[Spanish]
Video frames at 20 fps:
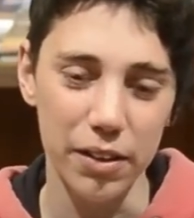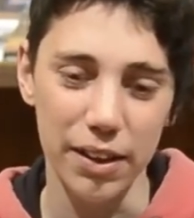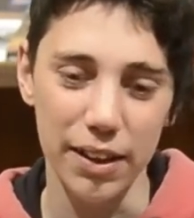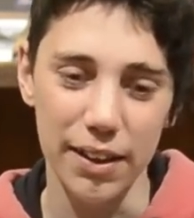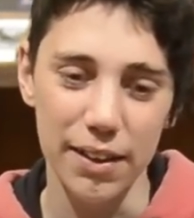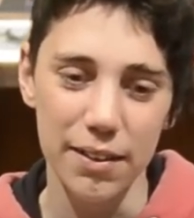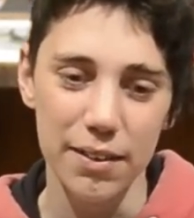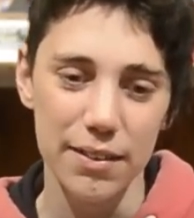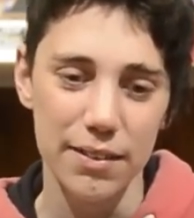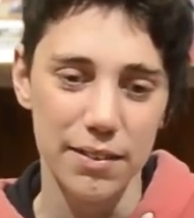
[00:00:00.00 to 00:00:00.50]

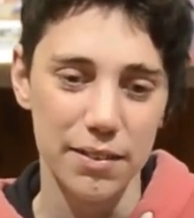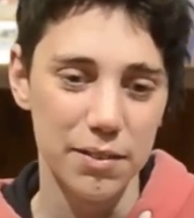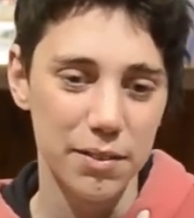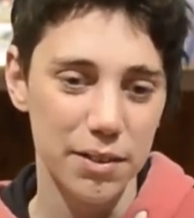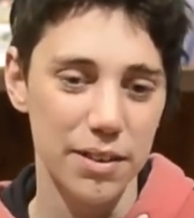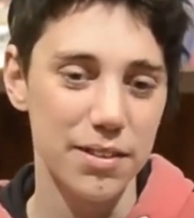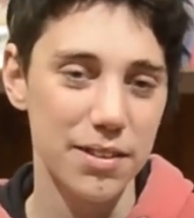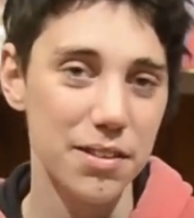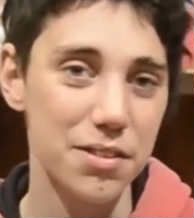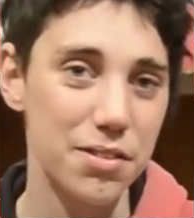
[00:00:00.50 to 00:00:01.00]
Que
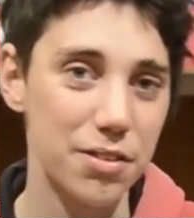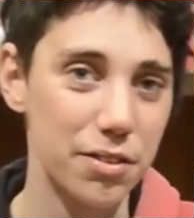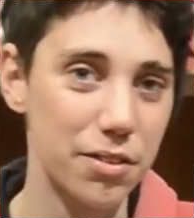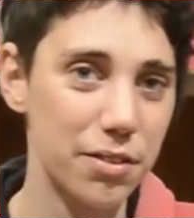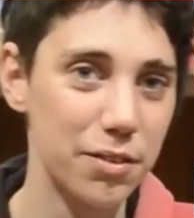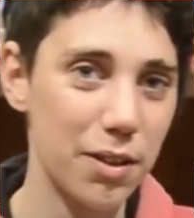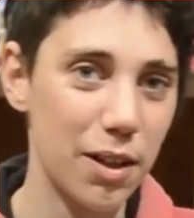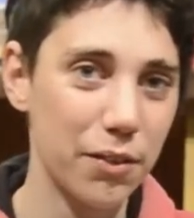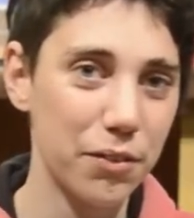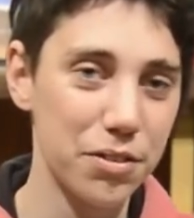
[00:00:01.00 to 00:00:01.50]
es
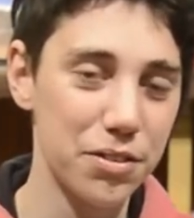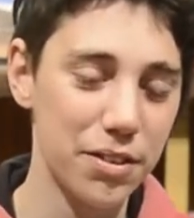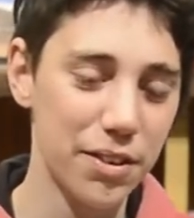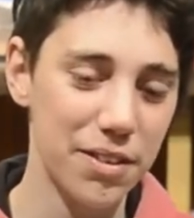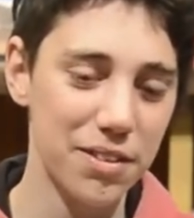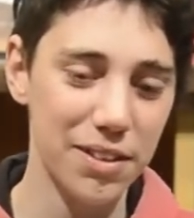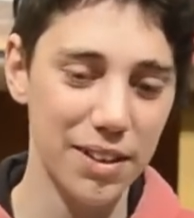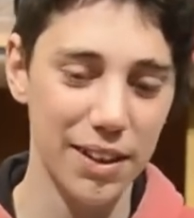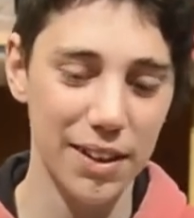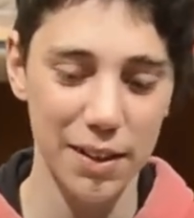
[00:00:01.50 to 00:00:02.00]
esto, la cuestión
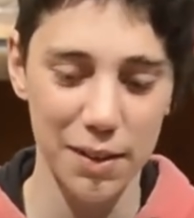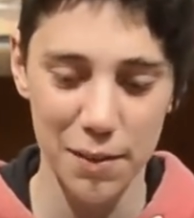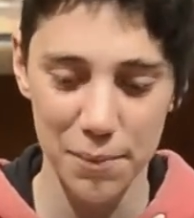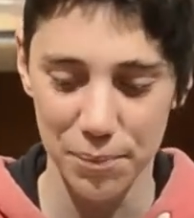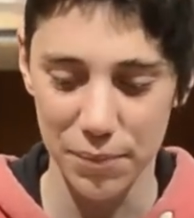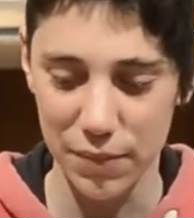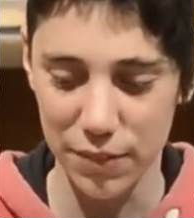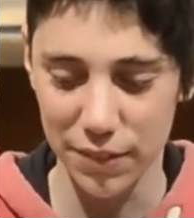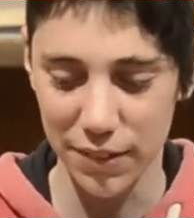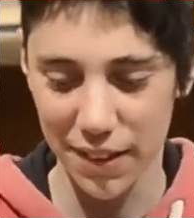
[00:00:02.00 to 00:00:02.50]
es que
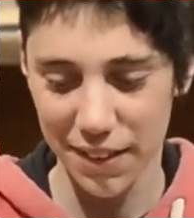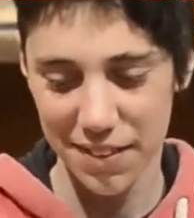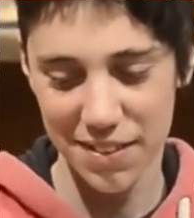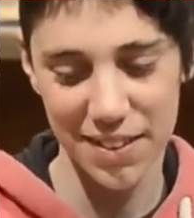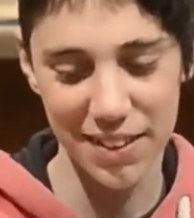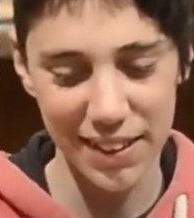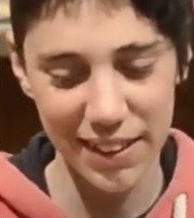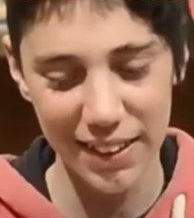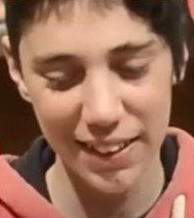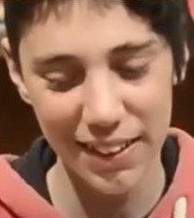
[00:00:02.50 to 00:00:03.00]
tú naces
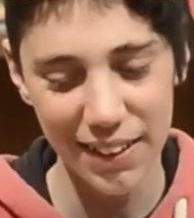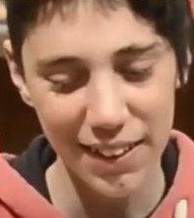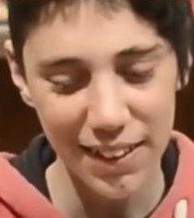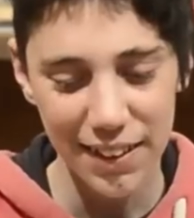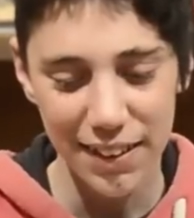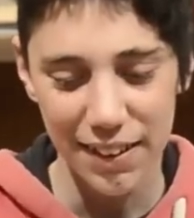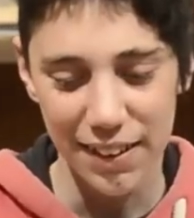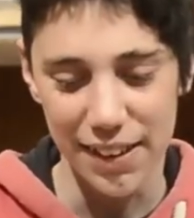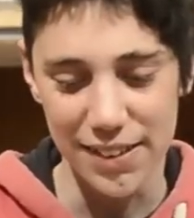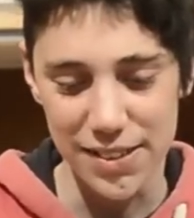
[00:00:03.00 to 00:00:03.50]
aquí
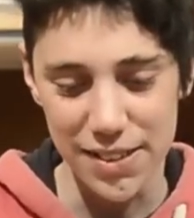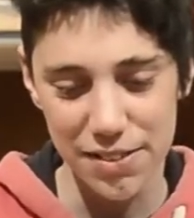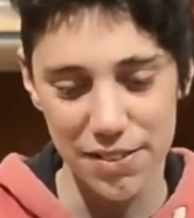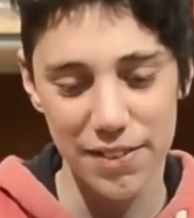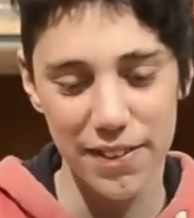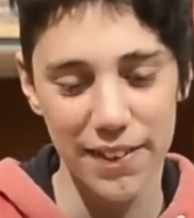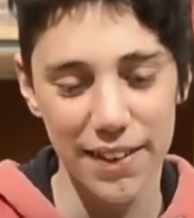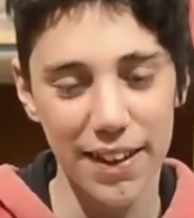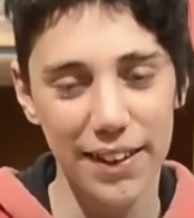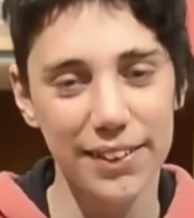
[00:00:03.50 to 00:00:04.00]
y esta
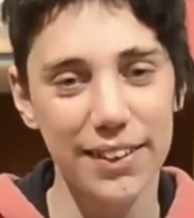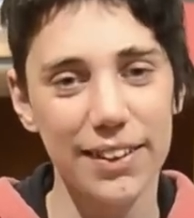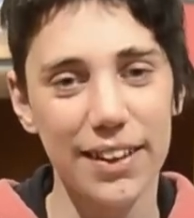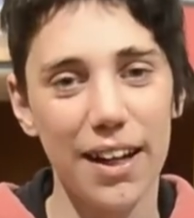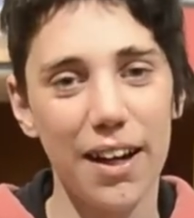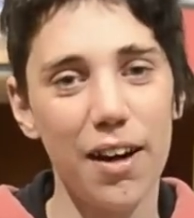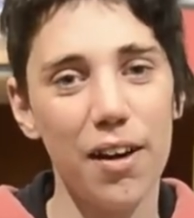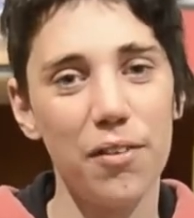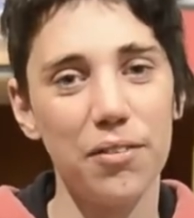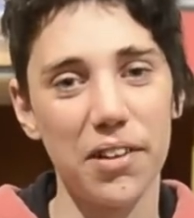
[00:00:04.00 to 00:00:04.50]
sociedad te
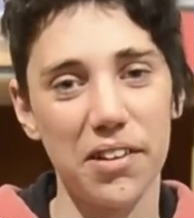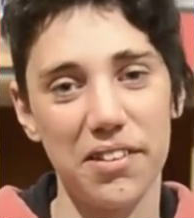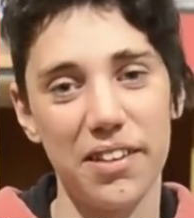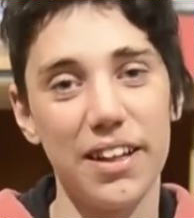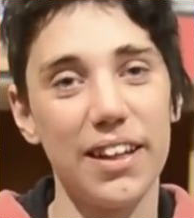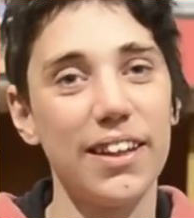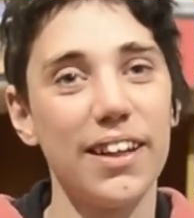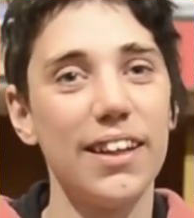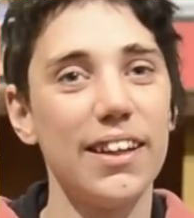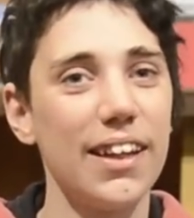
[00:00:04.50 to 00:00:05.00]
da una
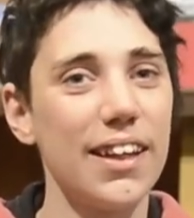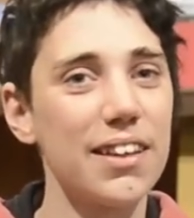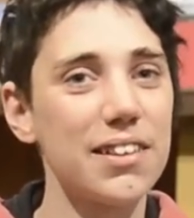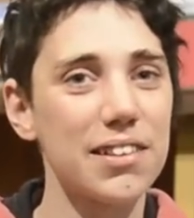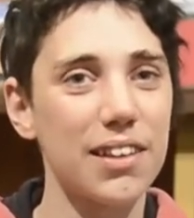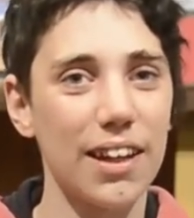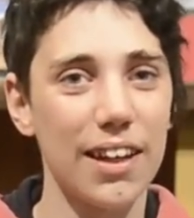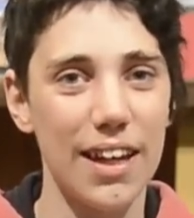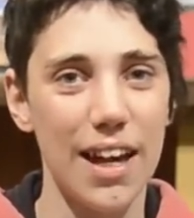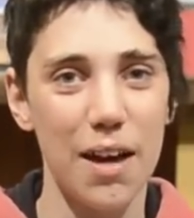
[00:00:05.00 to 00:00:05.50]
serie de
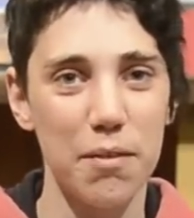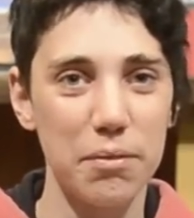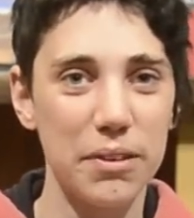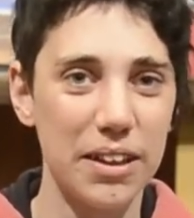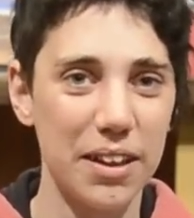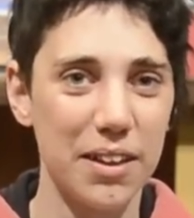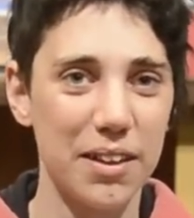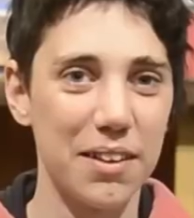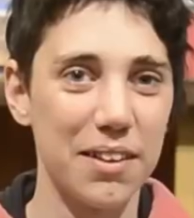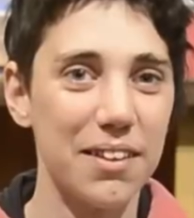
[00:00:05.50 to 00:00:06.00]
ideas que ya
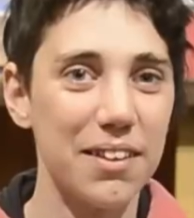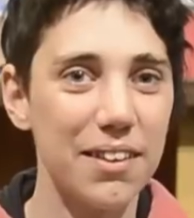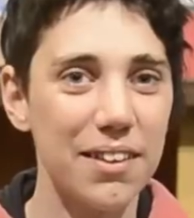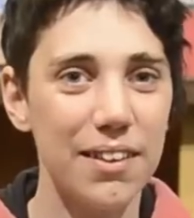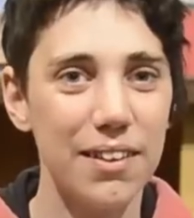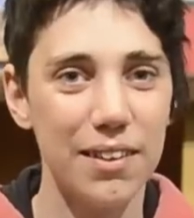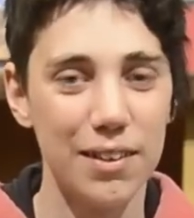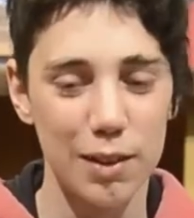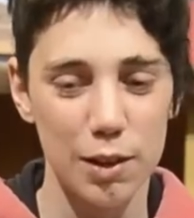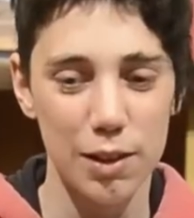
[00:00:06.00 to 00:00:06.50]
vienen
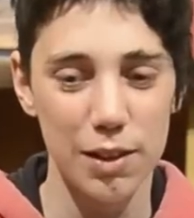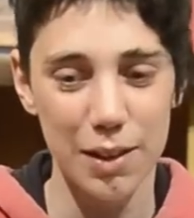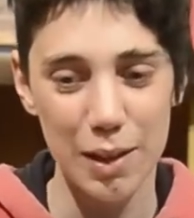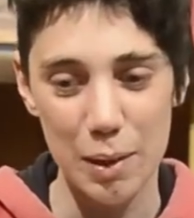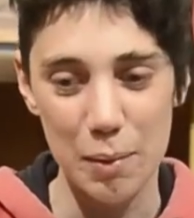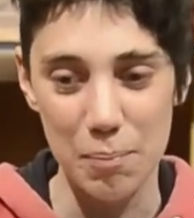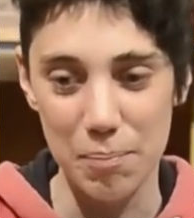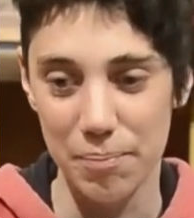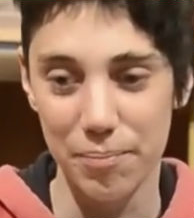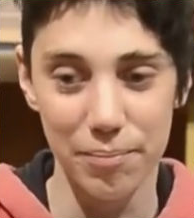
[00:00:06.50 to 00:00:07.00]

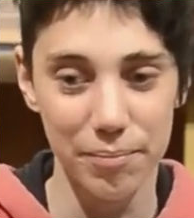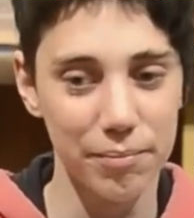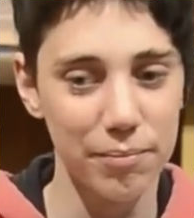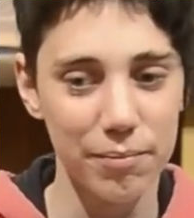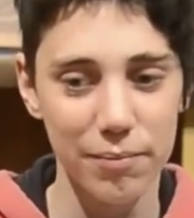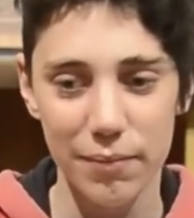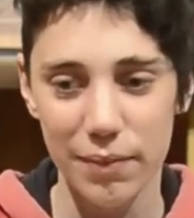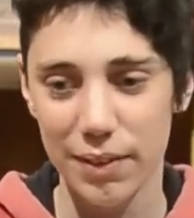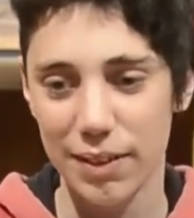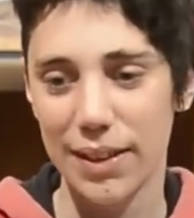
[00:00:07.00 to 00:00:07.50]

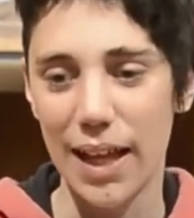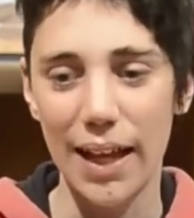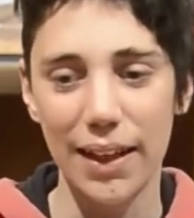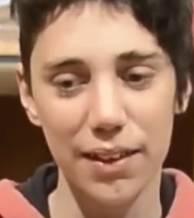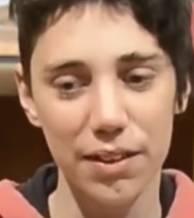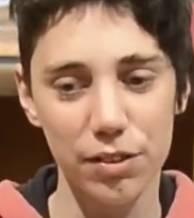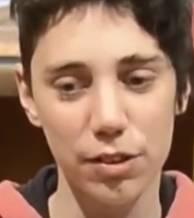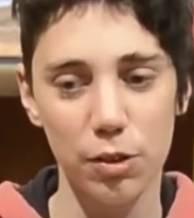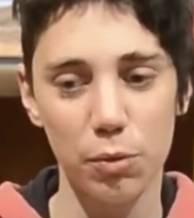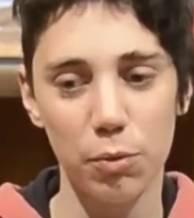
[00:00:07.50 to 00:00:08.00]
em,
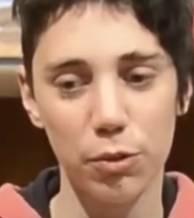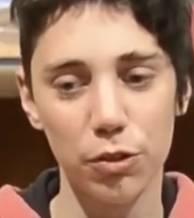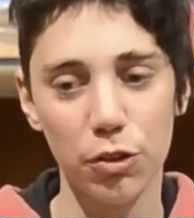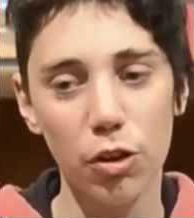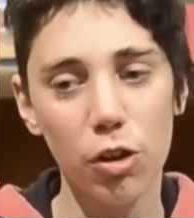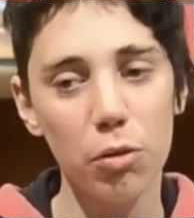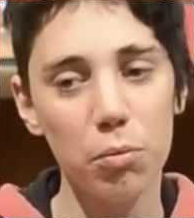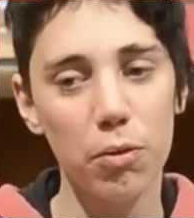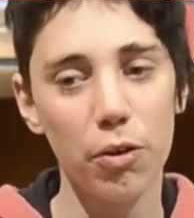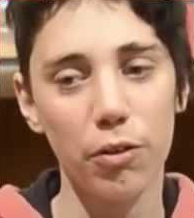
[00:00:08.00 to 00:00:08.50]
dadas como,
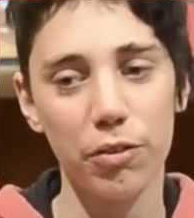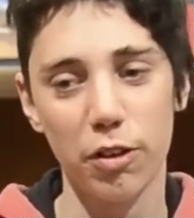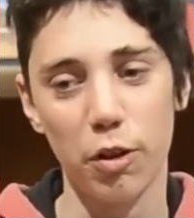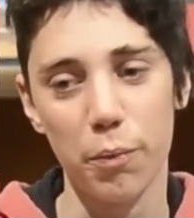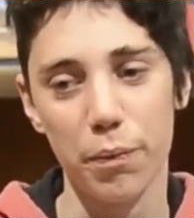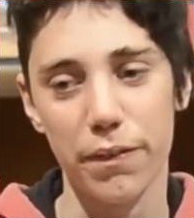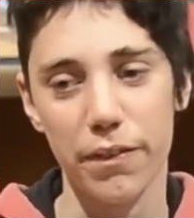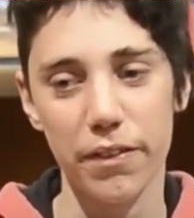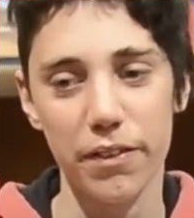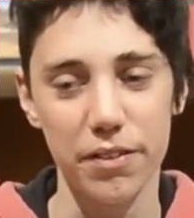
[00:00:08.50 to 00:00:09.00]
no como una
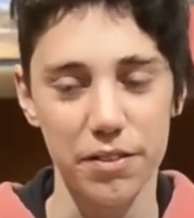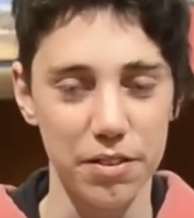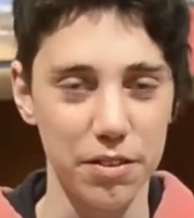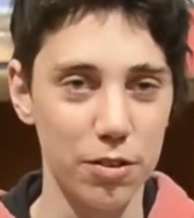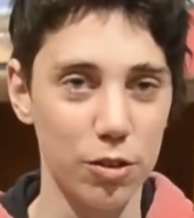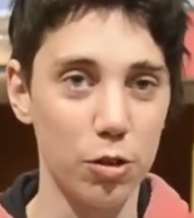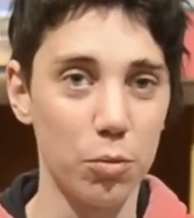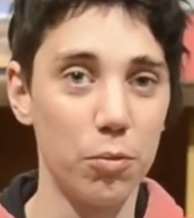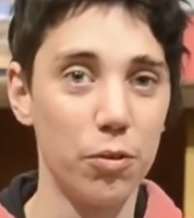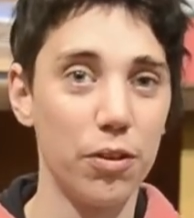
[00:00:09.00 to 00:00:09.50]
opción,
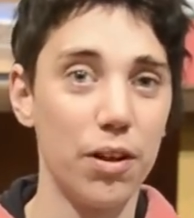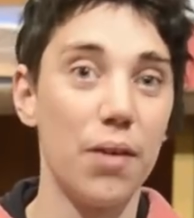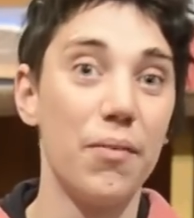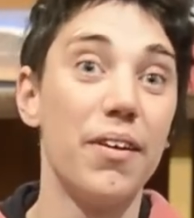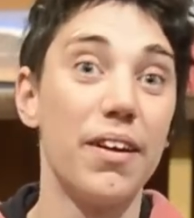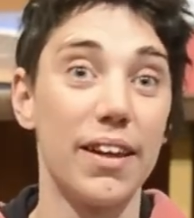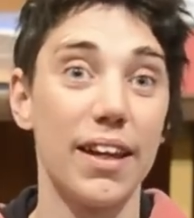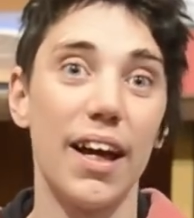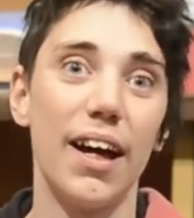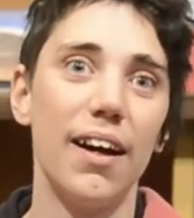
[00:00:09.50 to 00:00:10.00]
sino como la
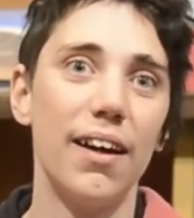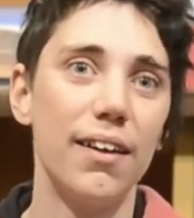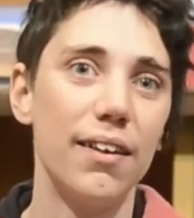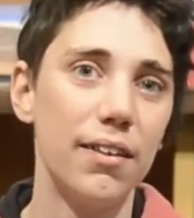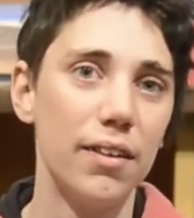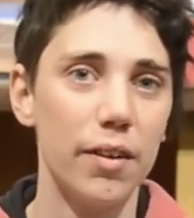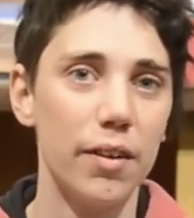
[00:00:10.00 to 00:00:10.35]
verdad.